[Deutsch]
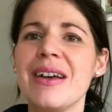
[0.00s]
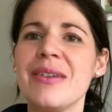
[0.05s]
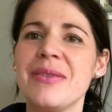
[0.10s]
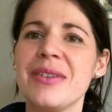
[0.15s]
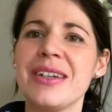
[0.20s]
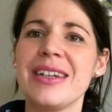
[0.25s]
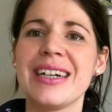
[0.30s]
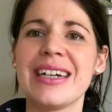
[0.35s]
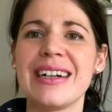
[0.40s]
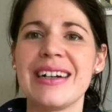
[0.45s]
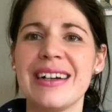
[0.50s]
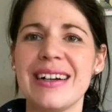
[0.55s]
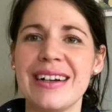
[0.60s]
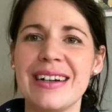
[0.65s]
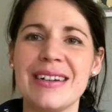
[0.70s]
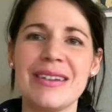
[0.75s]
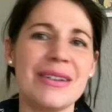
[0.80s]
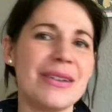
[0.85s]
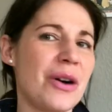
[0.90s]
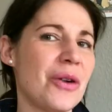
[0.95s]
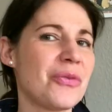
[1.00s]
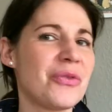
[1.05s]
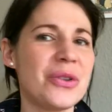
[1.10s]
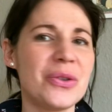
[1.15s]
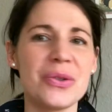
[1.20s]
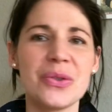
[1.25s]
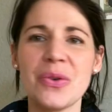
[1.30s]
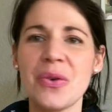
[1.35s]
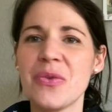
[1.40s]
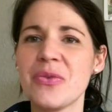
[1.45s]
wir äh, auch
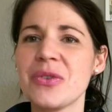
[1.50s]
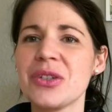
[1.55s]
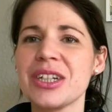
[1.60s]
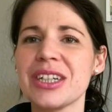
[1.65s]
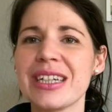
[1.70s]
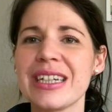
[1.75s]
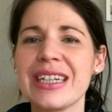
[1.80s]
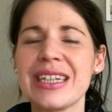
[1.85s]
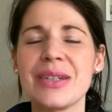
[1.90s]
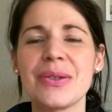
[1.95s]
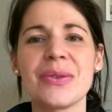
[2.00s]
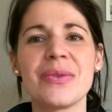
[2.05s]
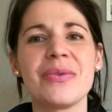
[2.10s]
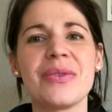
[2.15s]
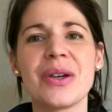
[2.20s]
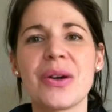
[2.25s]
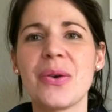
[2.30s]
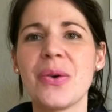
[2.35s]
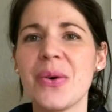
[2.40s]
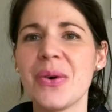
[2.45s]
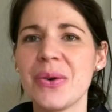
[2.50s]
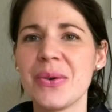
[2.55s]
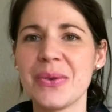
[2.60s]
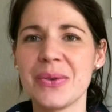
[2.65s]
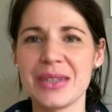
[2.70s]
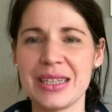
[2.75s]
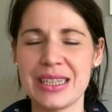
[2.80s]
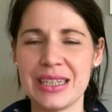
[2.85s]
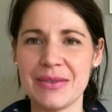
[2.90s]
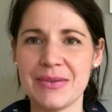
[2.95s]
philosophische Richtungen, wir gucken
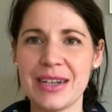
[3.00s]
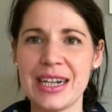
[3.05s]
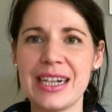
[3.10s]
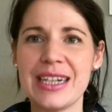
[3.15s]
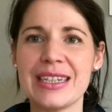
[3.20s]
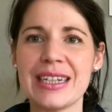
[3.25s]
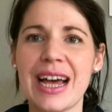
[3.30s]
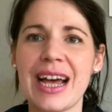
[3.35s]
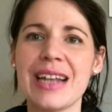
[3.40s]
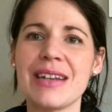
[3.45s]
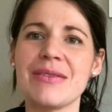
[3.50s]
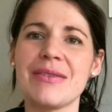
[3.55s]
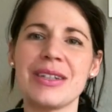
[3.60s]
uns die Welt an,